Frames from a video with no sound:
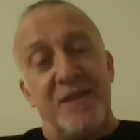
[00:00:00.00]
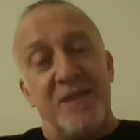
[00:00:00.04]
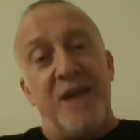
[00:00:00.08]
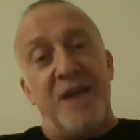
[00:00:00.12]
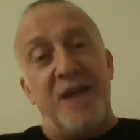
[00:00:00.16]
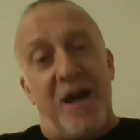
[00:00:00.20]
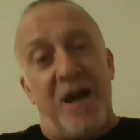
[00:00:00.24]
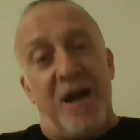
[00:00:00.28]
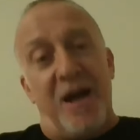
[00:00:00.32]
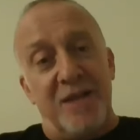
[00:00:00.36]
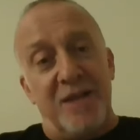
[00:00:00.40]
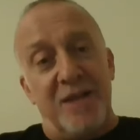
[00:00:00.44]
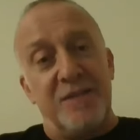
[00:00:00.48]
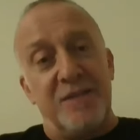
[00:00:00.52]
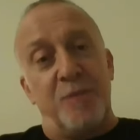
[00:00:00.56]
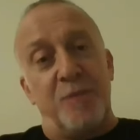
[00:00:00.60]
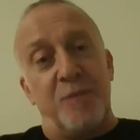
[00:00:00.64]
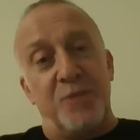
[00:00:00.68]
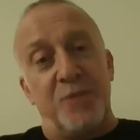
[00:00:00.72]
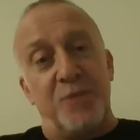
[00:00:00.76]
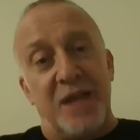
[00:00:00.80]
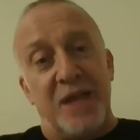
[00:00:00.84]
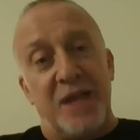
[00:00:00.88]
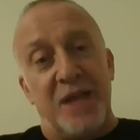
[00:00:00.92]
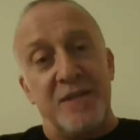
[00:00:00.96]
de
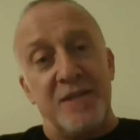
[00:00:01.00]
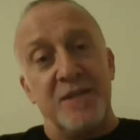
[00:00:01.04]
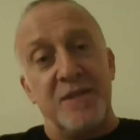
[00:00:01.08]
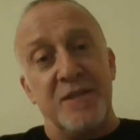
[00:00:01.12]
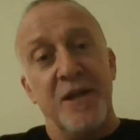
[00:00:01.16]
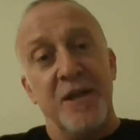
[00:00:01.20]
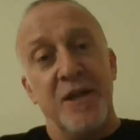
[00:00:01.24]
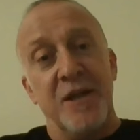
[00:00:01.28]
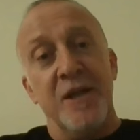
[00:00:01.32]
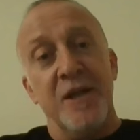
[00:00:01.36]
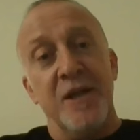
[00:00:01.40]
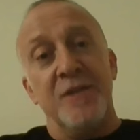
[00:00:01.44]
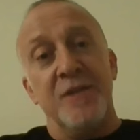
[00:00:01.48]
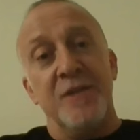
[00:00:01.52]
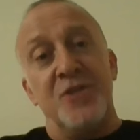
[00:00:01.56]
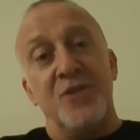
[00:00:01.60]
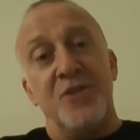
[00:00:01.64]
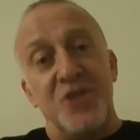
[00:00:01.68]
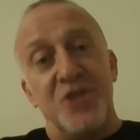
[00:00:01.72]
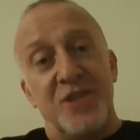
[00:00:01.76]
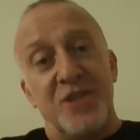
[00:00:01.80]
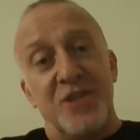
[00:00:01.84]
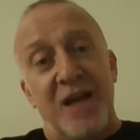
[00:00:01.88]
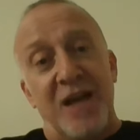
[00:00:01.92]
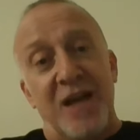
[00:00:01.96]
altyapılar
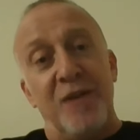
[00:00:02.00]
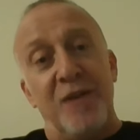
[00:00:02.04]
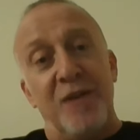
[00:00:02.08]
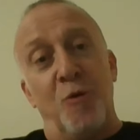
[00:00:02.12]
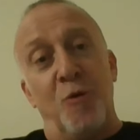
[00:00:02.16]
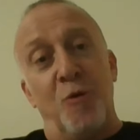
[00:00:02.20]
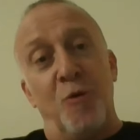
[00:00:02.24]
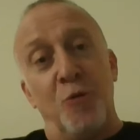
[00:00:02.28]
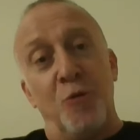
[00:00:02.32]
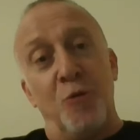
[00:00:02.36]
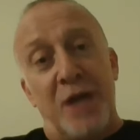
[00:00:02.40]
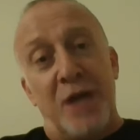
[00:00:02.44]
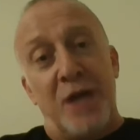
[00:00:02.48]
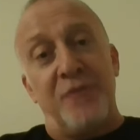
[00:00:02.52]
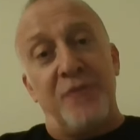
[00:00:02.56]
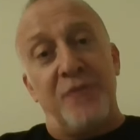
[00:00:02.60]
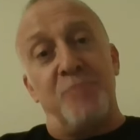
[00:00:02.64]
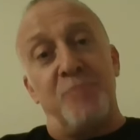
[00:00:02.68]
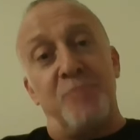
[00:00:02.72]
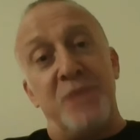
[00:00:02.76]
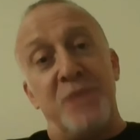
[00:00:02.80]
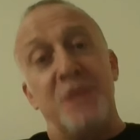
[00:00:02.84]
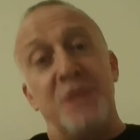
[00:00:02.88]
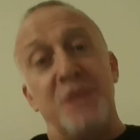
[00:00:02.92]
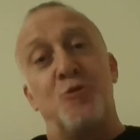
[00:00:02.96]
dijital olan
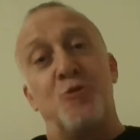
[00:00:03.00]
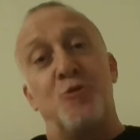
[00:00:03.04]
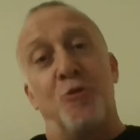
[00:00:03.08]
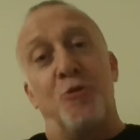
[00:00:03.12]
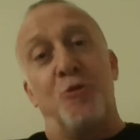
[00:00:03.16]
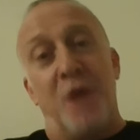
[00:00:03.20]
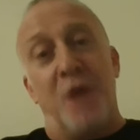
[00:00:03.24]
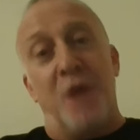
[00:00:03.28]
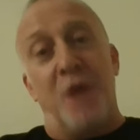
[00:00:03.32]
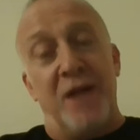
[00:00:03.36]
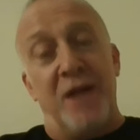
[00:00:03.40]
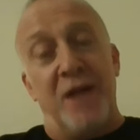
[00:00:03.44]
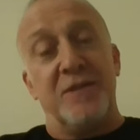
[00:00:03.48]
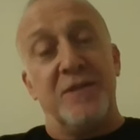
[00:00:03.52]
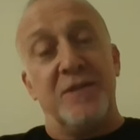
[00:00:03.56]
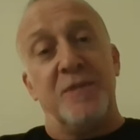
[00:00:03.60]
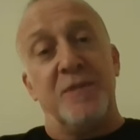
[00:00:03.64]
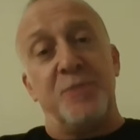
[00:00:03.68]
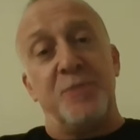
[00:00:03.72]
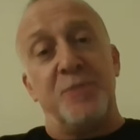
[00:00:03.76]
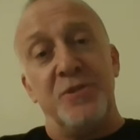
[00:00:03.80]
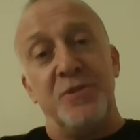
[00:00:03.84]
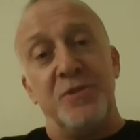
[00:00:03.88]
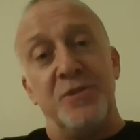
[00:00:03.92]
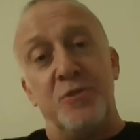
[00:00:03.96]
birçok
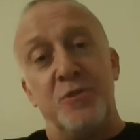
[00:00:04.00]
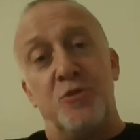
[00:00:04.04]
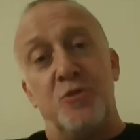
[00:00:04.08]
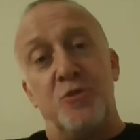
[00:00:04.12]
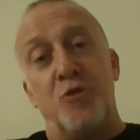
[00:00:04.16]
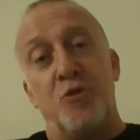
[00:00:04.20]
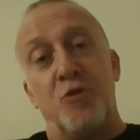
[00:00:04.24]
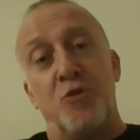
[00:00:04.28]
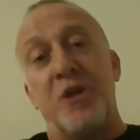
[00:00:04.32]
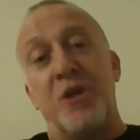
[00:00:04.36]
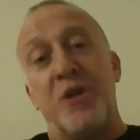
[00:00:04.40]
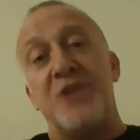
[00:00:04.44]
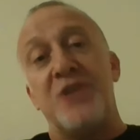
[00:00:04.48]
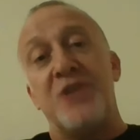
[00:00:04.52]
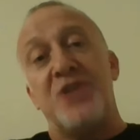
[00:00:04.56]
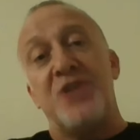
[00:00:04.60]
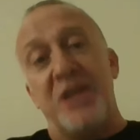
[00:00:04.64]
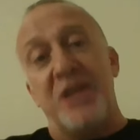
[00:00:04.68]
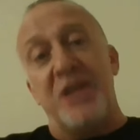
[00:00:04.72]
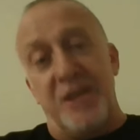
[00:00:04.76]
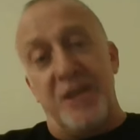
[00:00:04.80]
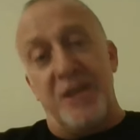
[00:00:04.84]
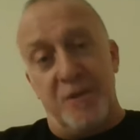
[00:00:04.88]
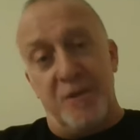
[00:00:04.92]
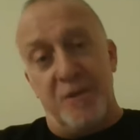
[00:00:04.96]
altyapının
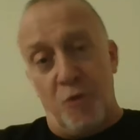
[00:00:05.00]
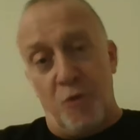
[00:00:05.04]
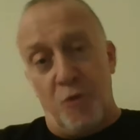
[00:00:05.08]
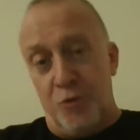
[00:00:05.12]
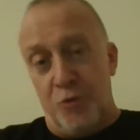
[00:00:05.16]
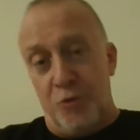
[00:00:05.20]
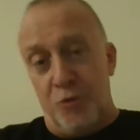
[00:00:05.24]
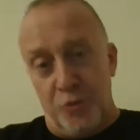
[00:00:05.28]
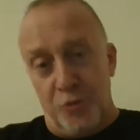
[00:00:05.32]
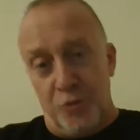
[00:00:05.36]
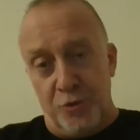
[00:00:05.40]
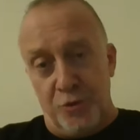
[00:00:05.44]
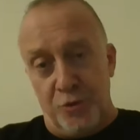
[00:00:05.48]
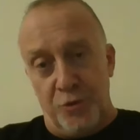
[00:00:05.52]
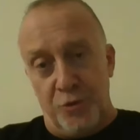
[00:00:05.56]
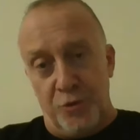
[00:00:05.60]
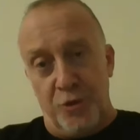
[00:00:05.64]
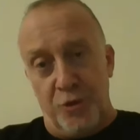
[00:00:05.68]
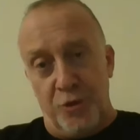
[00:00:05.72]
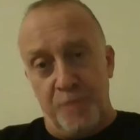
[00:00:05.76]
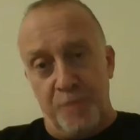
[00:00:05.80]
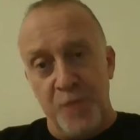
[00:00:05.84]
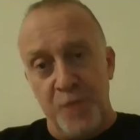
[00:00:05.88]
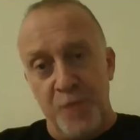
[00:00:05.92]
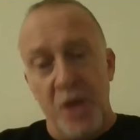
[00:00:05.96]
çökeceği öngörülüyor.
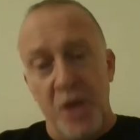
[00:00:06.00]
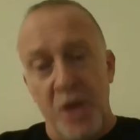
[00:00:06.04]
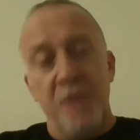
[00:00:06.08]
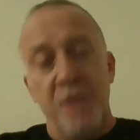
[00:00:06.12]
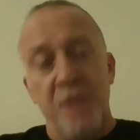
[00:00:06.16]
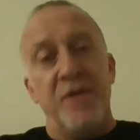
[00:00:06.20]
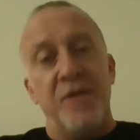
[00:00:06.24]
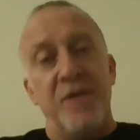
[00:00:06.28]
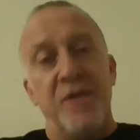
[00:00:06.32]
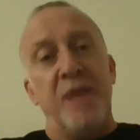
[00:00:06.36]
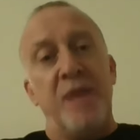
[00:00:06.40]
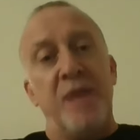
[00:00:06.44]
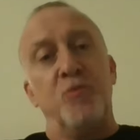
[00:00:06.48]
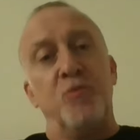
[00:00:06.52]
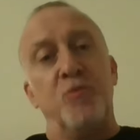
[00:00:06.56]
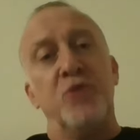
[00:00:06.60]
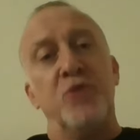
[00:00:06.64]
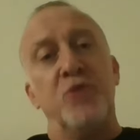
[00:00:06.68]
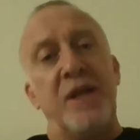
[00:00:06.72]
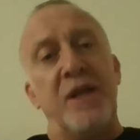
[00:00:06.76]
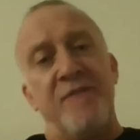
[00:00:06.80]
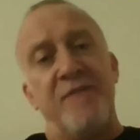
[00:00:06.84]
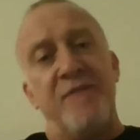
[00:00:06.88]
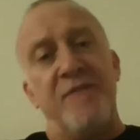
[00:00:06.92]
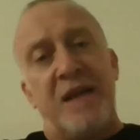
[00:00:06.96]
Ve bundan
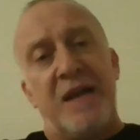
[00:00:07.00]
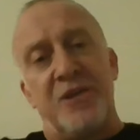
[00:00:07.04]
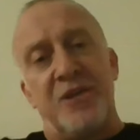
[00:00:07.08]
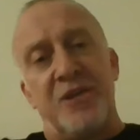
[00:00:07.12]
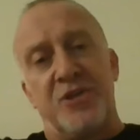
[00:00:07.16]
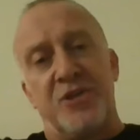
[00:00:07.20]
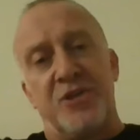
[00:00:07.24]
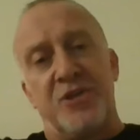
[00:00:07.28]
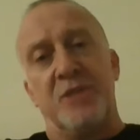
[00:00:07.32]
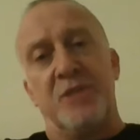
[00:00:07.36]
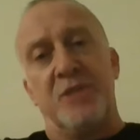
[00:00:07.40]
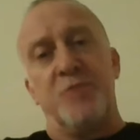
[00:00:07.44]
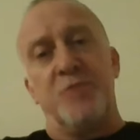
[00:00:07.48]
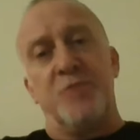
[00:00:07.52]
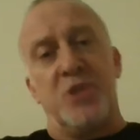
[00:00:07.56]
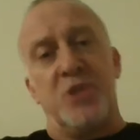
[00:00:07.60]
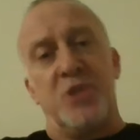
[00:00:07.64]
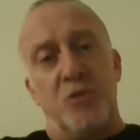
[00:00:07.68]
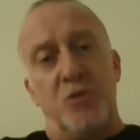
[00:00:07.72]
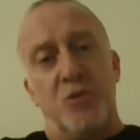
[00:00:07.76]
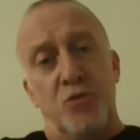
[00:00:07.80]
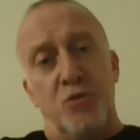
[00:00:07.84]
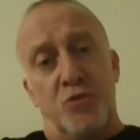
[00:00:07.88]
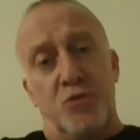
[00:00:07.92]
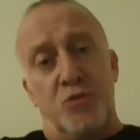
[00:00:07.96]
evvel yaşadığımız
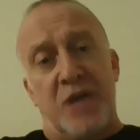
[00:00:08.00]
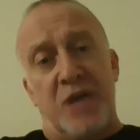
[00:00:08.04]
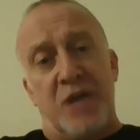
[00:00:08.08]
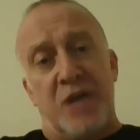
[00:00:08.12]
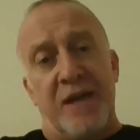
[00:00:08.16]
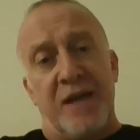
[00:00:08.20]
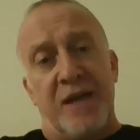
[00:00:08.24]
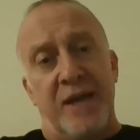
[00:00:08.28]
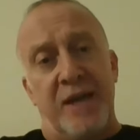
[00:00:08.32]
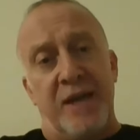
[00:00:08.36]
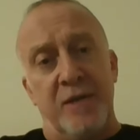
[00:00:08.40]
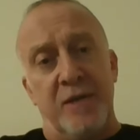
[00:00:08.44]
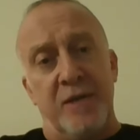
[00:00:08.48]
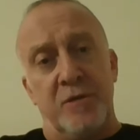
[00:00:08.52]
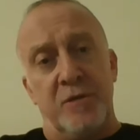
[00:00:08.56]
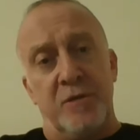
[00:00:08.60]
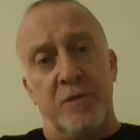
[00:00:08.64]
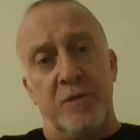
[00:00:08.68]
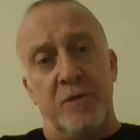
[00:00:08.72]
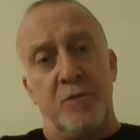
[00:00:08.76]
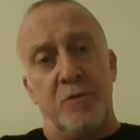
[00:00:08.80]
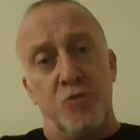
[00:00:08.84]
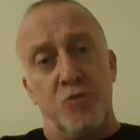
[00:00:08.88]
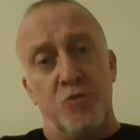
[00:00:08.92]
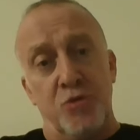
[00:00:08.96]
3 tane
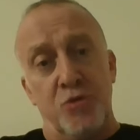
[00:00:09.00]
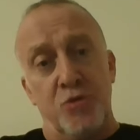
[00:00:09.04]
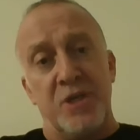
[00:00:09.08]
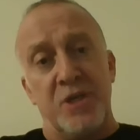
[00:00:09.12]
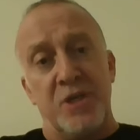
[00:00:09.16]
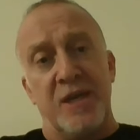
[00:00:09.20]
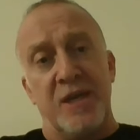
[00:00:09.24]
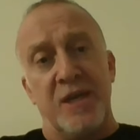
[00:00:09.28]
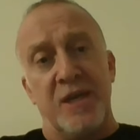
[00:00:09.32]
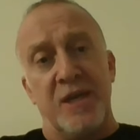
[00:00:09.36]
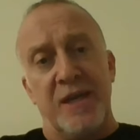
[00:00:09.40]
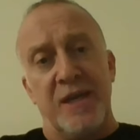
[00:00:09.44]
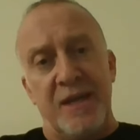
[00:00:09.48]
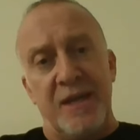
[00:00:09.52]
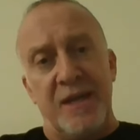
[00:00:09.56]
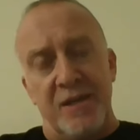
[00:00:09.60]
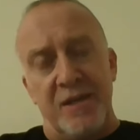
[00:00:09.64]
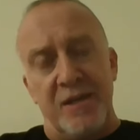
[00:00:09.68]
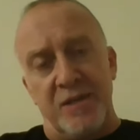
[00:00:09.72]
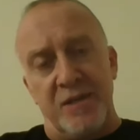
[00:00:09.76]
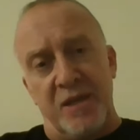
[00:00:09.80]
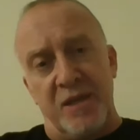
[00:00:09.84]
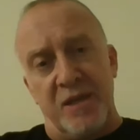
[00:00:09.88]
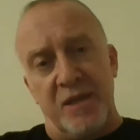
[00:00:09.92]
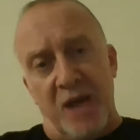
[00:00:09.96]
e, Türkiye
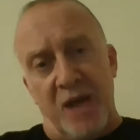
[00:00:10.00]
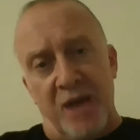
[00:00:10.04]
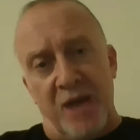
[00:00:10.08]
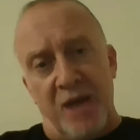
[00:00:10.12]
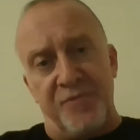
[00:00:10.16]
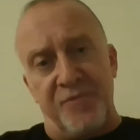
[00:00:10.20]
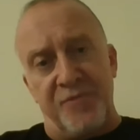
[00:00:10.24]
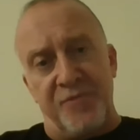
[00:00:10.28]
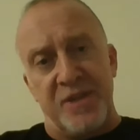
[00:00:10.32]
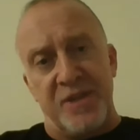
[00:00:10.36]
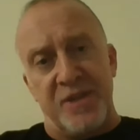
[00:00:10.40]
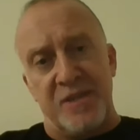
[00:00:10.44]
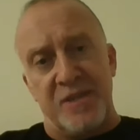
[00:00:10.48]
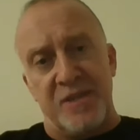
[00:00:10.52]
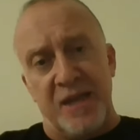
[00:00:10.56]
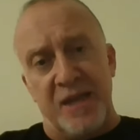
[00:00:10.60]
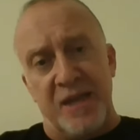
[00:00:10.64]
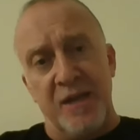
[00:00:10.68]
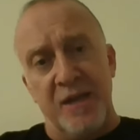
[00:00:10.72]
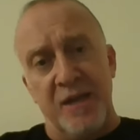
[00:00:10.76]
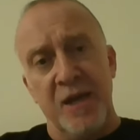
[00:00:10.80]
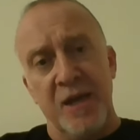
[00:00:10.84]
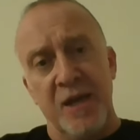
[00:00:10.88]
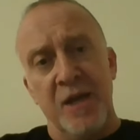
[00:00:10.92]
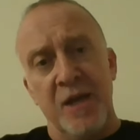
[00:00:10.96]
genelindeki afette
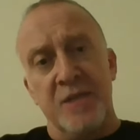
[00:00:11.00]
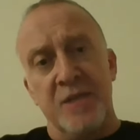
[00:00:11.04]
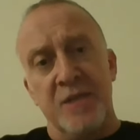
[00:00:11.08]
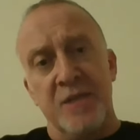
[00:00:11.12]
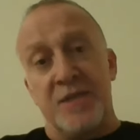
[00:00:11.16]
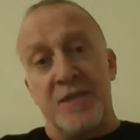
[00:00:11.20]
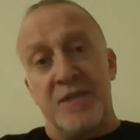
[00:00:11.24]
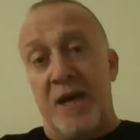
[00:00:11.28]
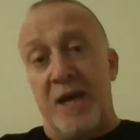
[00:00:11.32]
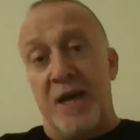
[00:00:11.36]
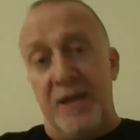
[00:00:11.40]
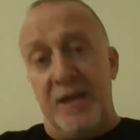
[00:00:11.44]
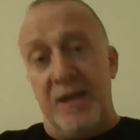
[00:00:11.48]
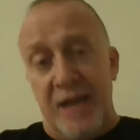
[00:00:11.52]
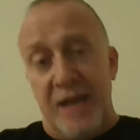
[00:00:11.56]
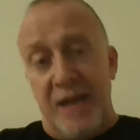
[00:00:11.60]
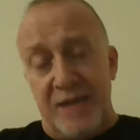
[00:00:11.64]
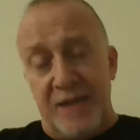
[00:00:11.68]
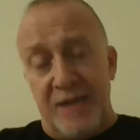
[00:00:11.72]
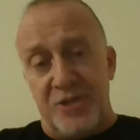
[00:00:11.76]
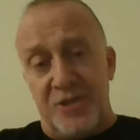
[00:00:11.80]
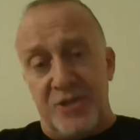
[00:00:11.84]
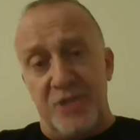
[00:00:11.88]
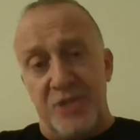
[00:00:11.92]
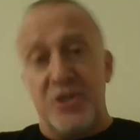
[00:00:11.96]

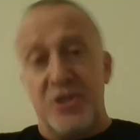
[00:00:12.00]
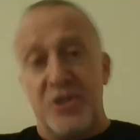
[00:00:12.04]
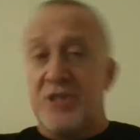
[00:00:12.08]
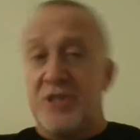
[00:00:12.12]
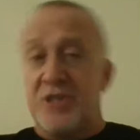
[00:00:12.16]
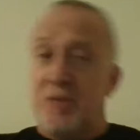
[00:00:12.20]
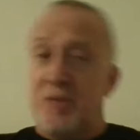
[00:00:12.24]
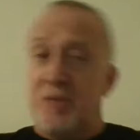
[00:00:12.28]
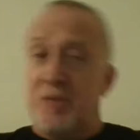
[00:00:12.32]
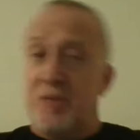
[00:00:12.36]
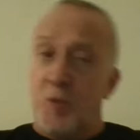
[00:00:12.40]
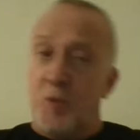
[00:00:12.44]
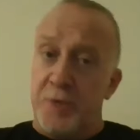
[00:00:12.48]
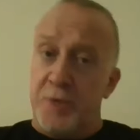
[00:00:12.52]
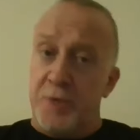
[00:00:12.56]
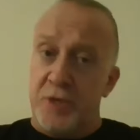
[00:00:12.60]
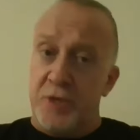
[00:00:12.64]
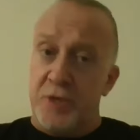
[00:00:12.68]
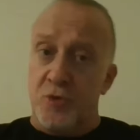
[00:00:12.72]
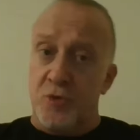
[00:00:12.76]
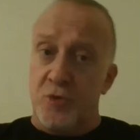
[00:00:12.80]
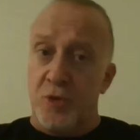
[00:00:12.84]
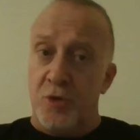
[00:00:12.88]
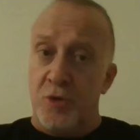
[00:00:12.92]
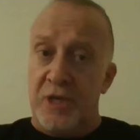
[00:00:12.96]
saatlerce GSM
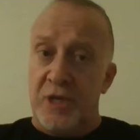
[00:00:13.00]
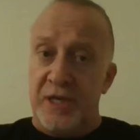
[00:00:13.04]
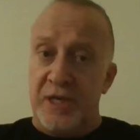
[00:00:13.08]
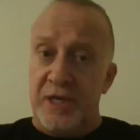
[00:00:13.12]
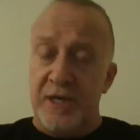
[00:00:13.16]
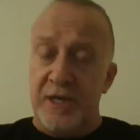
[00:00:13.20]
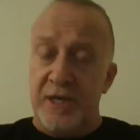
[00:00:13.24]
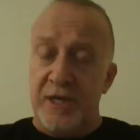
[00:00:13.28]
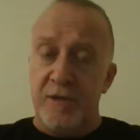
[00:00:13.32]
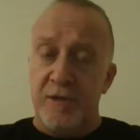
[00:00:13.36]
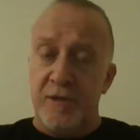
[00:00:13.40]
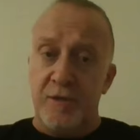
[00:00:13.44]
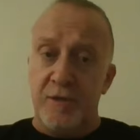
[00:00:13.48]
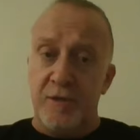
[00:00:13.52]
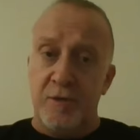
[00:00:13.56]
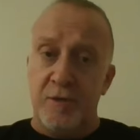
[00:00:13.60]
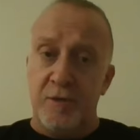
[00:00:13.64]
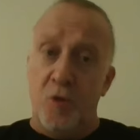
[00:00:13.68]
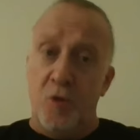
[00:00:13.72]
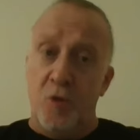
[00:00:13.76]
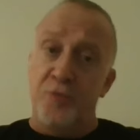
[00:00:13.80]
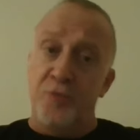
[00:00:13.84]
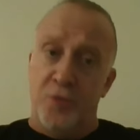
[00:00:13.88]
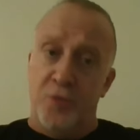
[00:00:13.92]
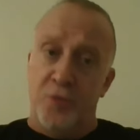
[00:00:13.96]
operatörleri e,
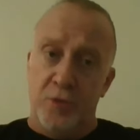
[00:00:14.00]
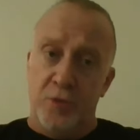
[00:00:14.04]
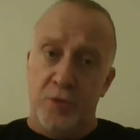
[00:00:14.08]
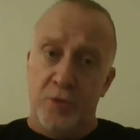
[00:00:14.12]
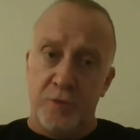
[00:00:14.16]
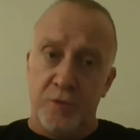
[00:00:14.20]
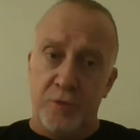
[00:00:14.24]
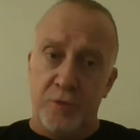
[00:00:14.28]
off oldu.